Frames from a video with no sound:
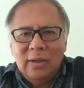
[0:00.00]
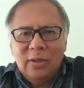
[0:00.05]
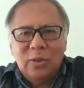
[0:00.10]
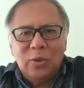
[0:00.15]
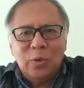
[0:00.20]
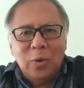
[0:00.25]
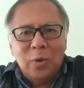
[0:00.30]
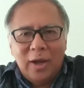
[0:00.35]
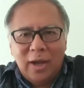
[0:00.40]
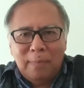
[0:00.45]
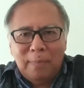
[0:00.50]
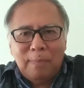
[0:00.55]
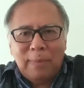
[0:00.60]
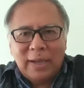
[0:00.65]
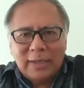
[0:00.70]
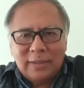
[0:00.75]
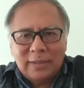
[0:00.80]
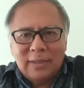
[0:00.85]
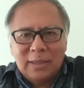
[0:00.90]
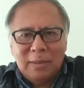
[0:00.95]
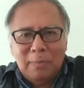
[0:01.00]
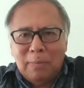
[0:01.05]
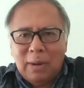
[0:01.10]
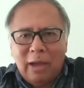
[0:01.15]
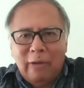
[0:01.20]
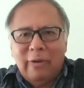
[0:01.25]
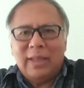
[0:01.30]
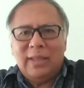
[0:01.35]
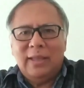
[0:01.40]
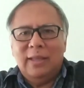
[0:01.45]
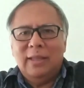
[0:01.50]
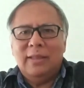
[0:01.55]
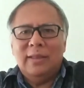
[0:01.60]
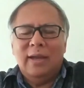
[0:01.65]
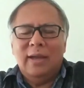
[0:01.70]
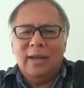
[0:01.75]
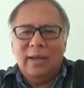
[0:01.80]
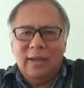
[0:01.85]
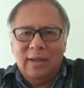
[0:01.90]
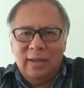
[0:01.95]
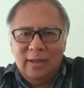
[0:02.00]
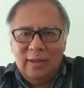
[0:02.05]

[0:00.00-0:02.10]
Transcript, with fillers: Tuhan pasti melawat kita.